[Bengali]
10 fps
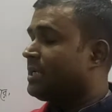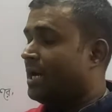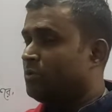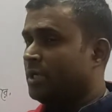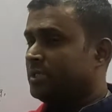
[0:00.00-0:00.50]

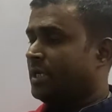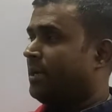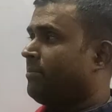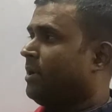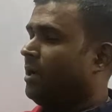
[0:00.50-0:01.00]
নাউনের যে
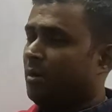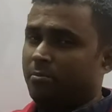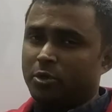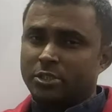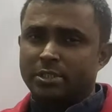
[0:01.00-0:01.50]

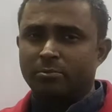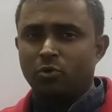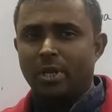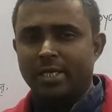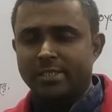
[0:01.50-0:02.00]

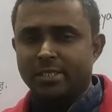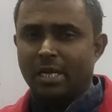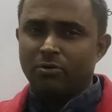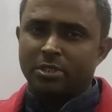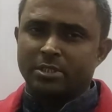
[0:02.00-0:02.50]
পজিটিভগুলো আছে
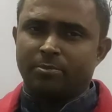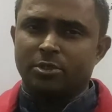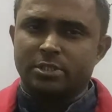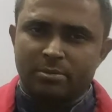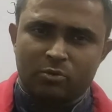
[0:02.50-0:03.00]
নাউনের যে
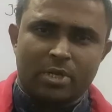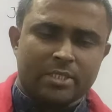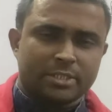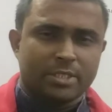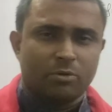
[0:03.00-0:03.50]
পজিটিভগুলো
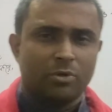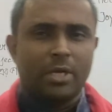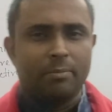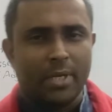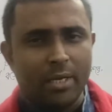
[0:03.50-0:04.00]
আছে সেগুলি
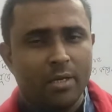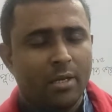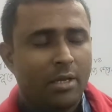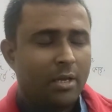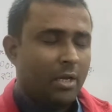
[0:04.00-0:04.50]
আমরা
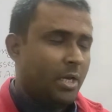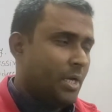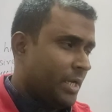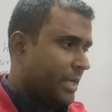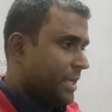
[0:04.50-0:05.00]

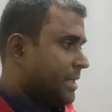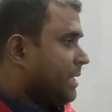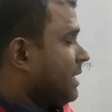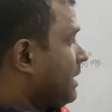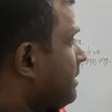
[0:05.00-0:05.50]

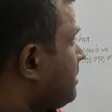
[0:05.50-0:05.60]
এখানে